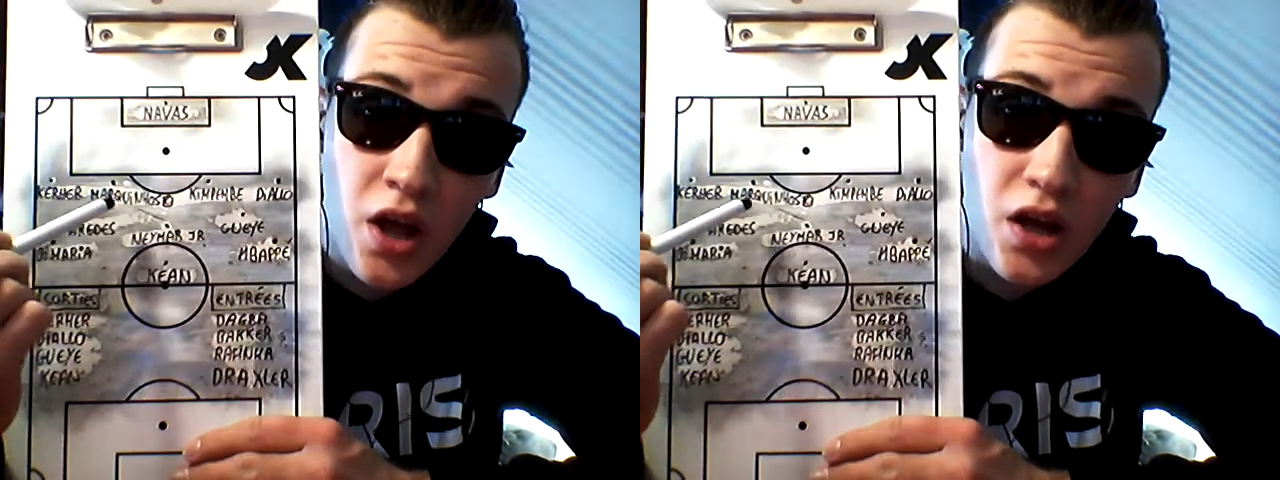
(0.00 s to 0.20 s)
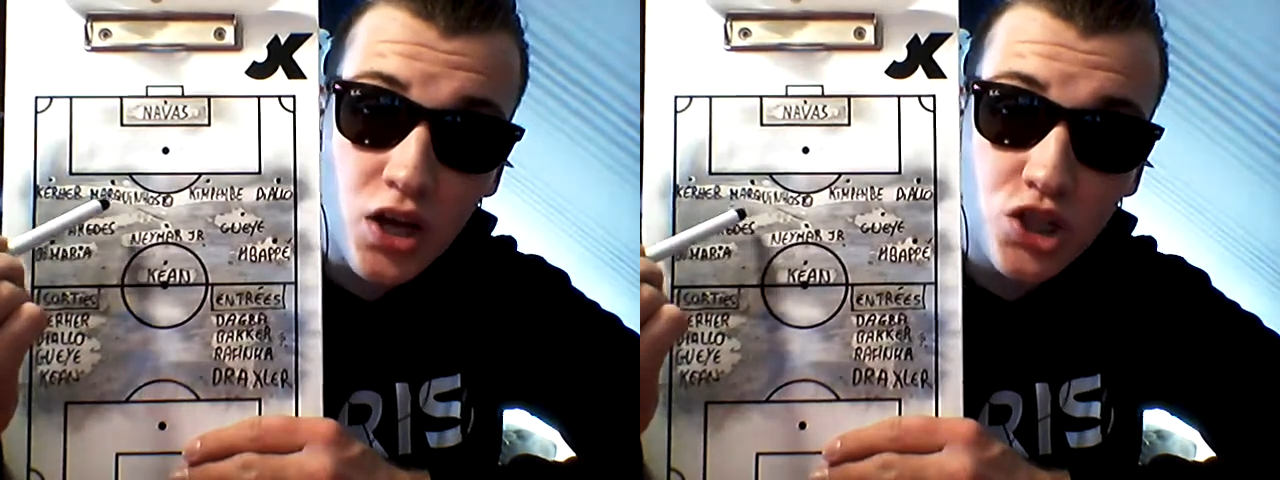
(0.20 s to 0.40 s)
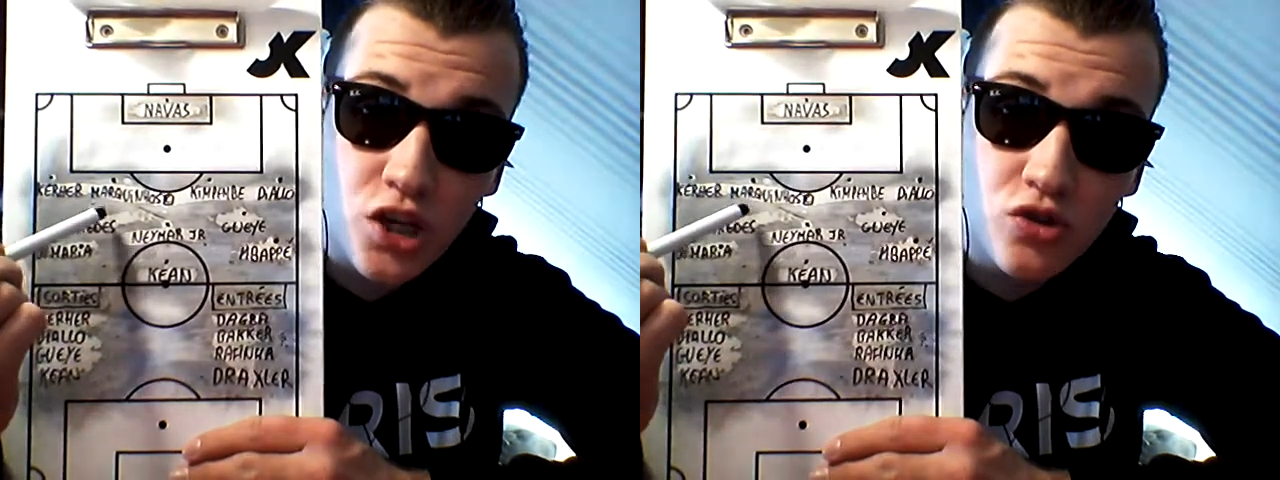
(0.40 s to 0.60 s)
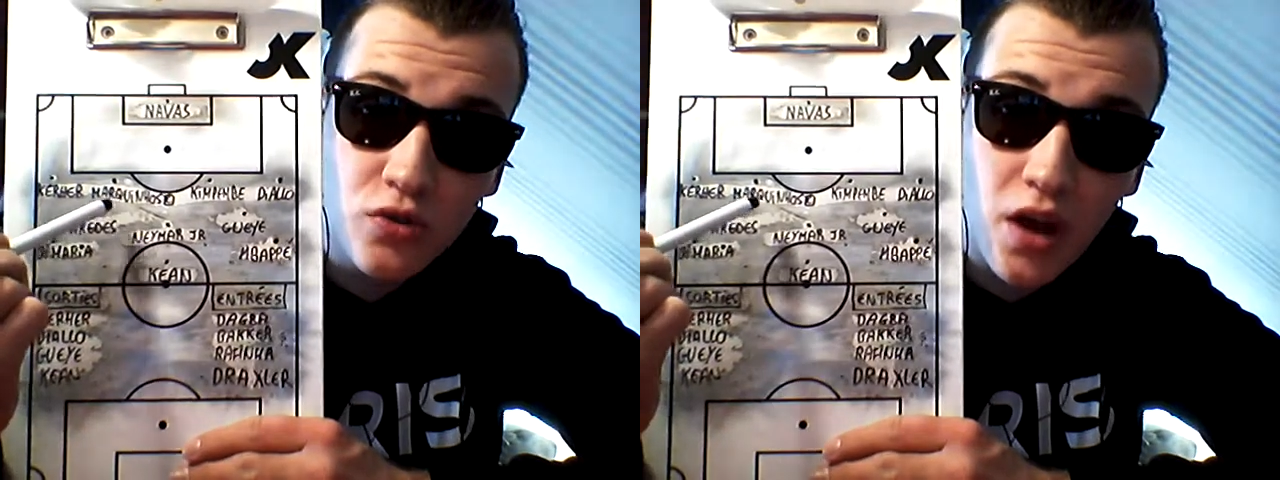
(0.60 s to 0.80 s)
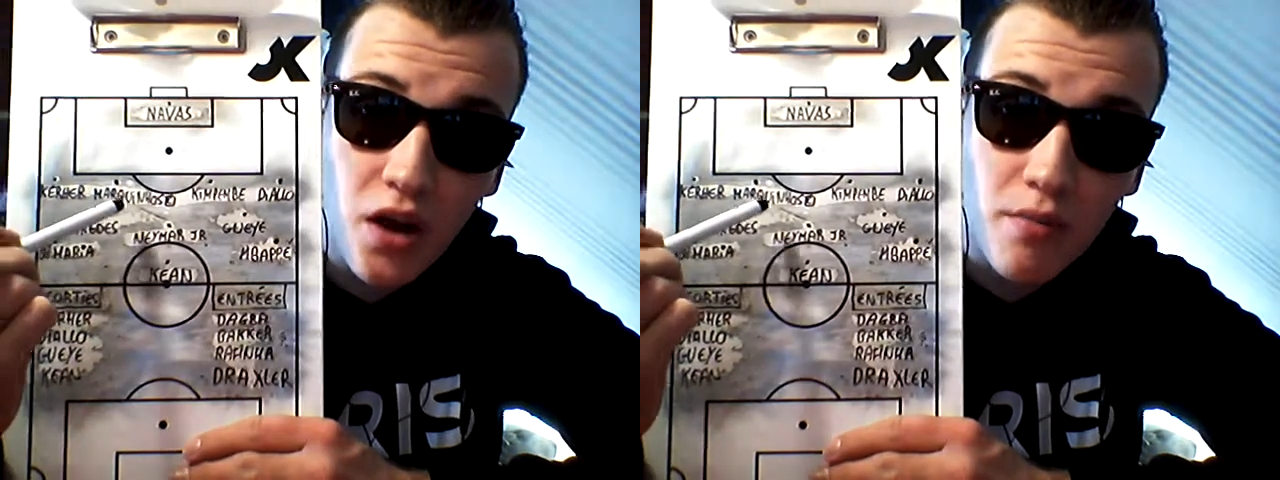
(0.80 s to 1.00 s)
La charge
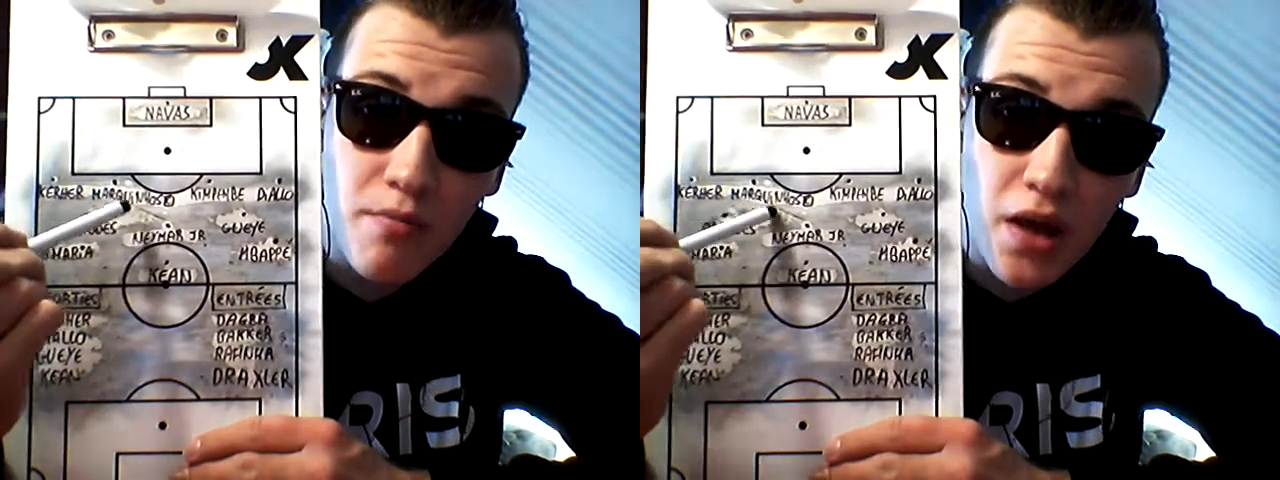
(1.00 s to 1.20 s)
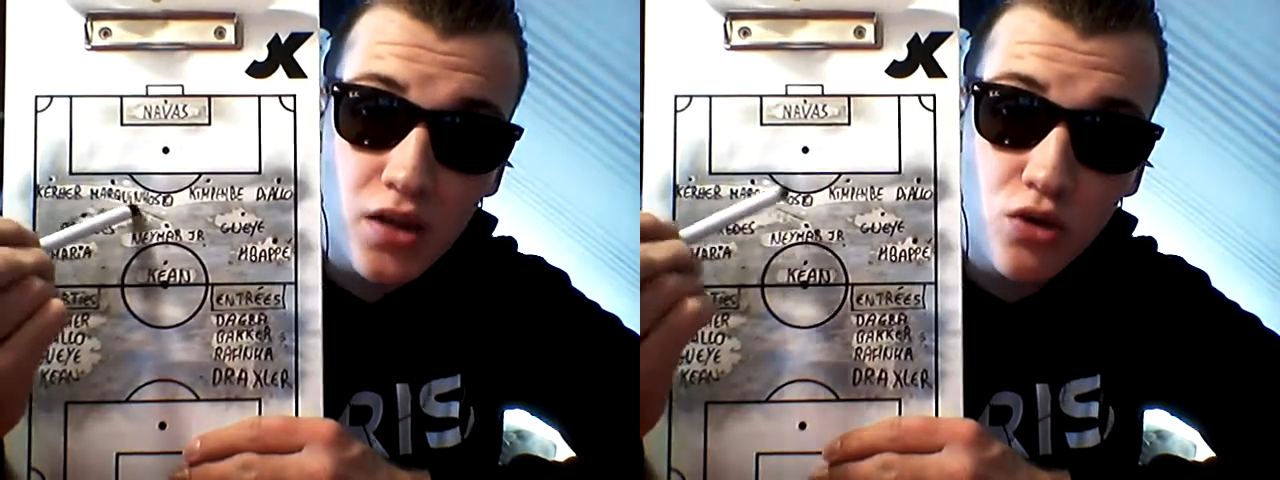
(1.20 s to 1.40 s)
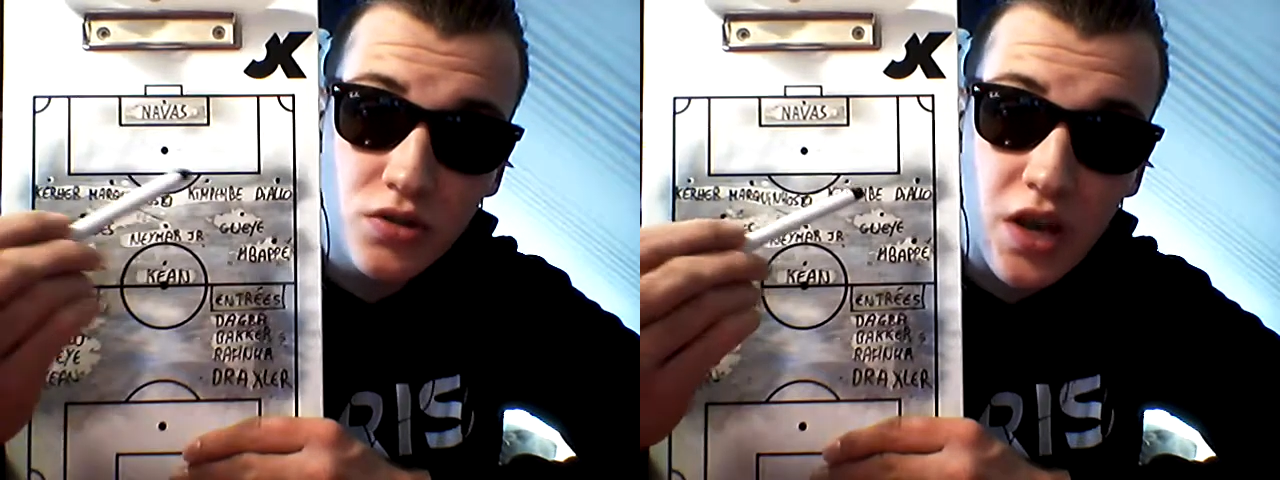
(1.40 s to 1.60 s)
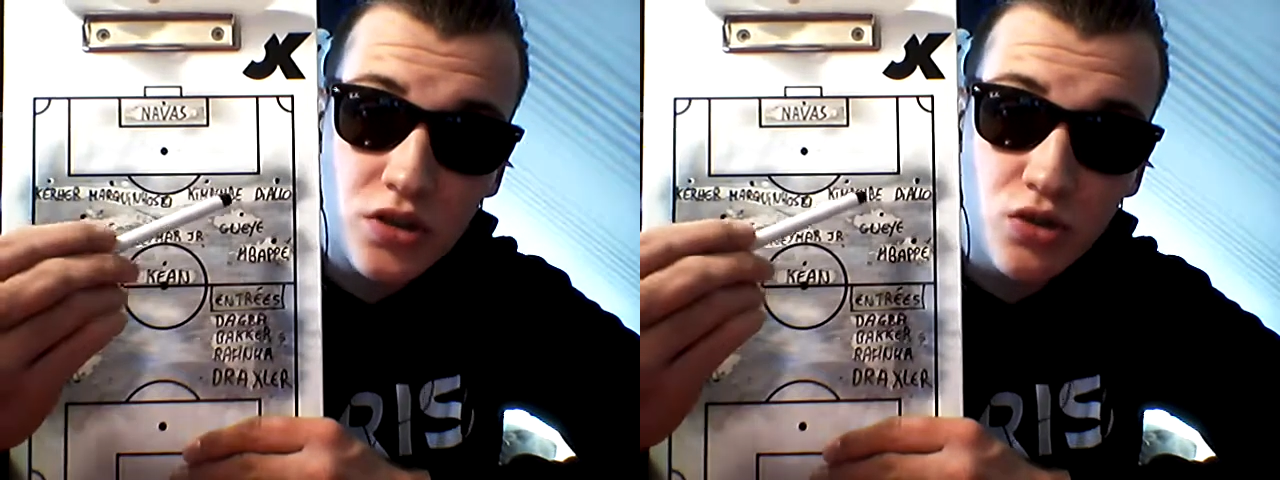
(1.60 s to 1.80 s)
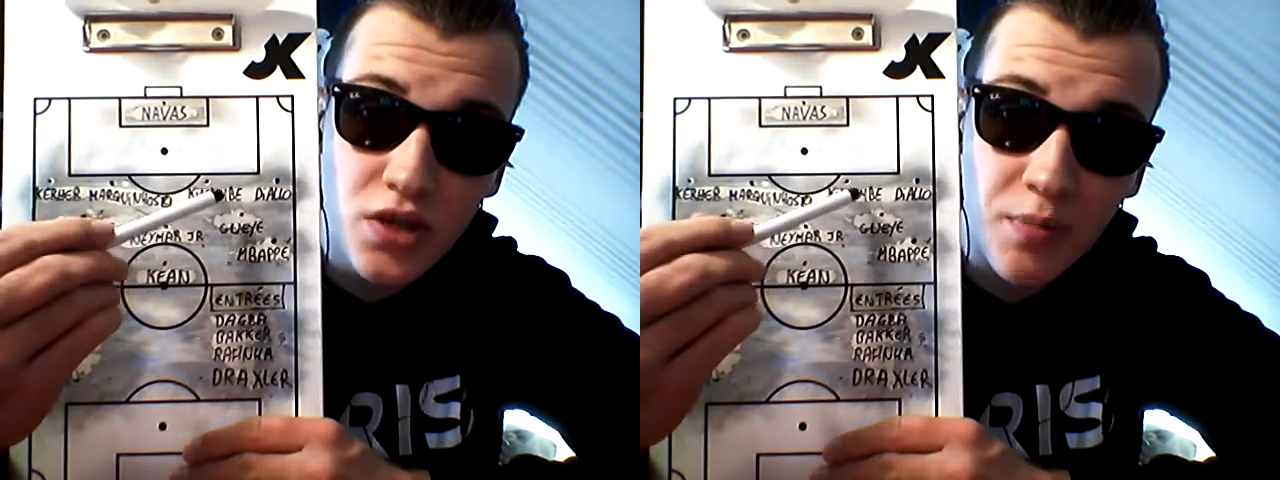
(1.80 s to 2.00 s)
centrale, Marquinhos
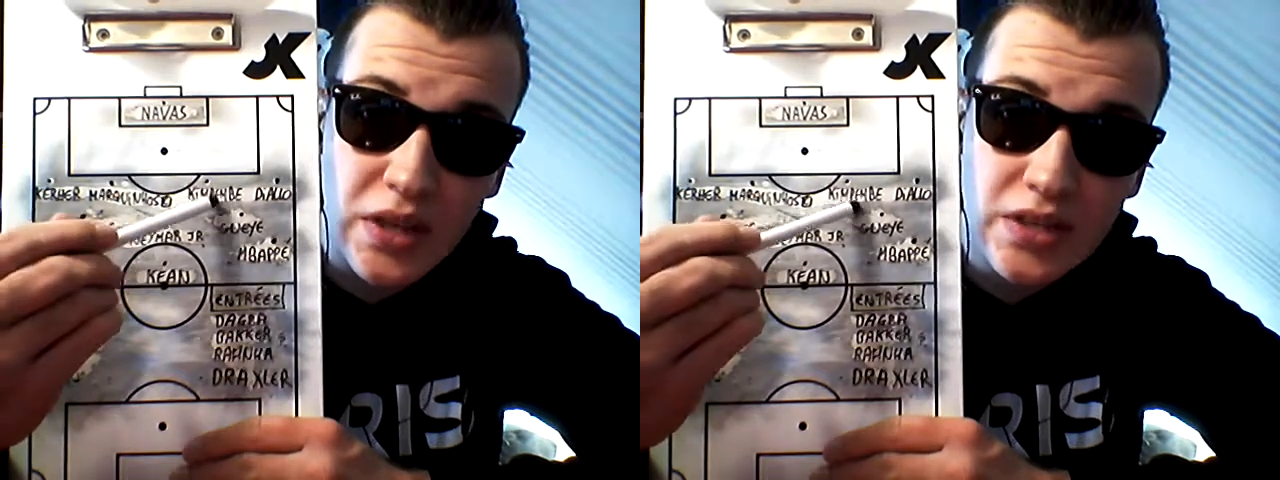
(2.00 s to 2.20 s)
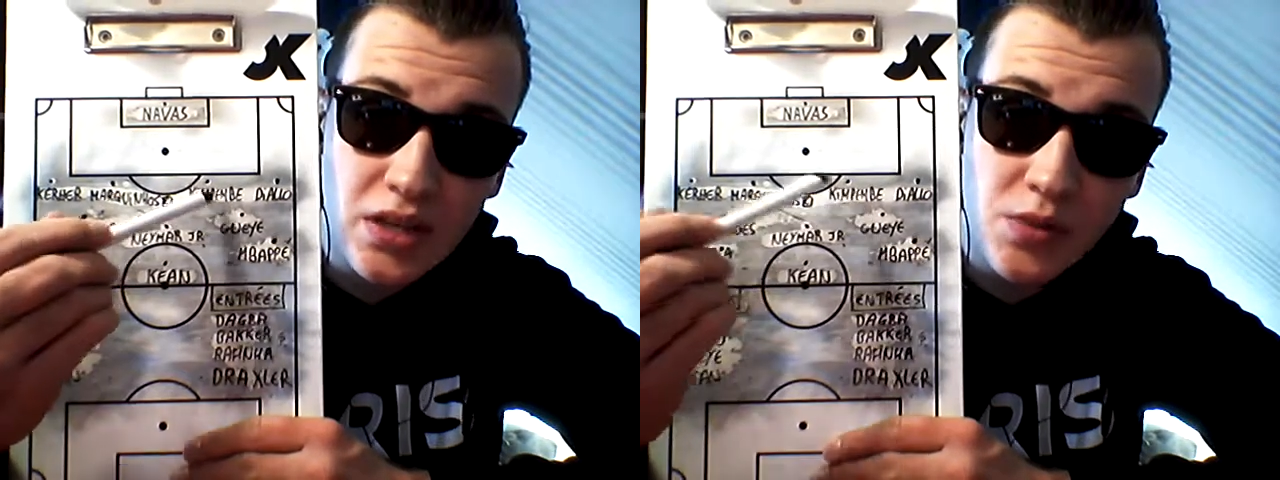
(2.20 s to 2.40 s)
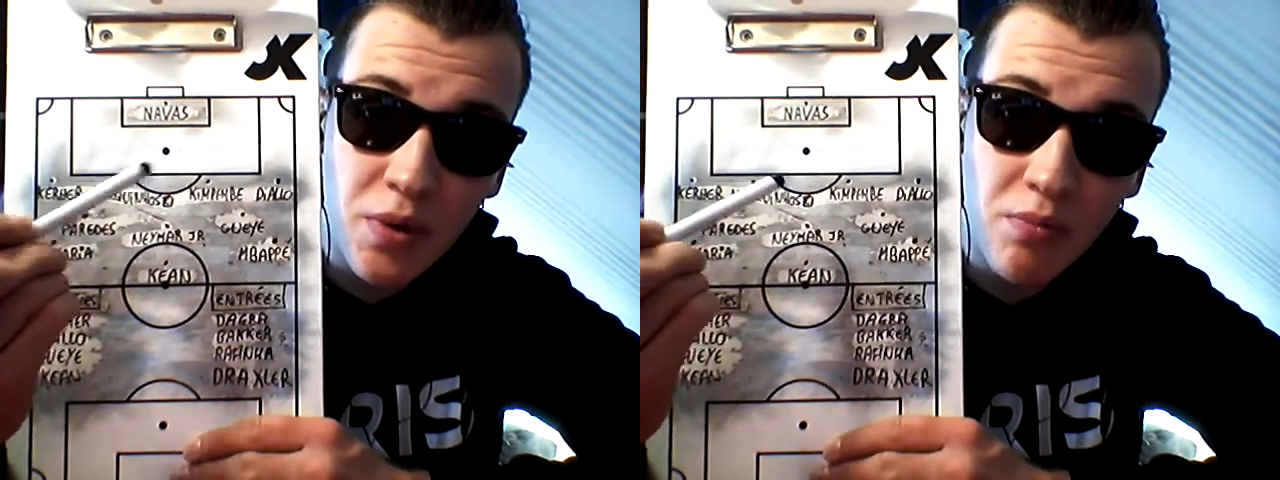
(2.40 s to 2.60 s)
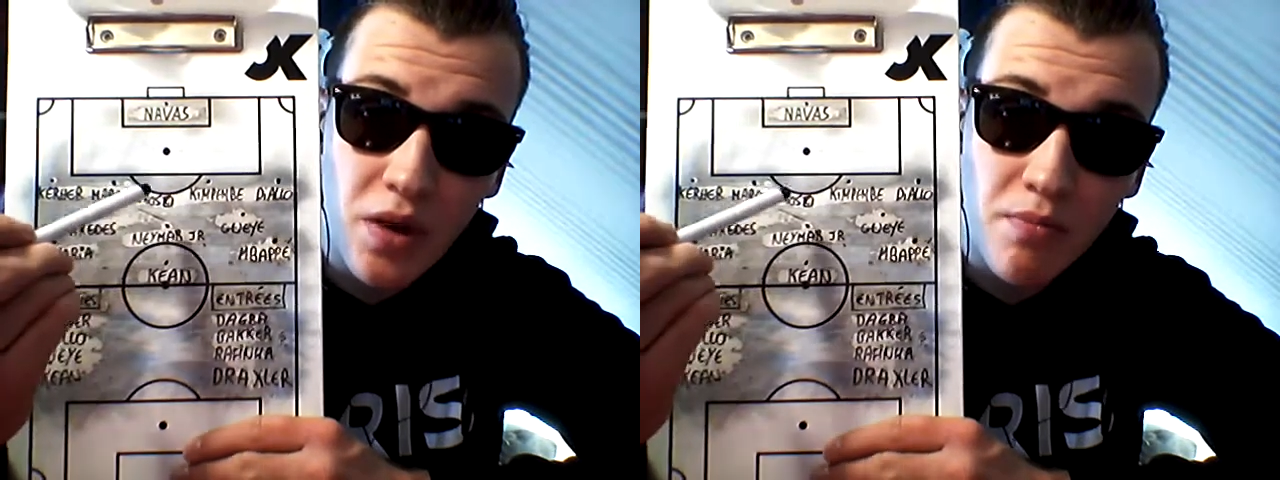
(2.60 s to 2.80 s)
associé à Presnel Kipembe.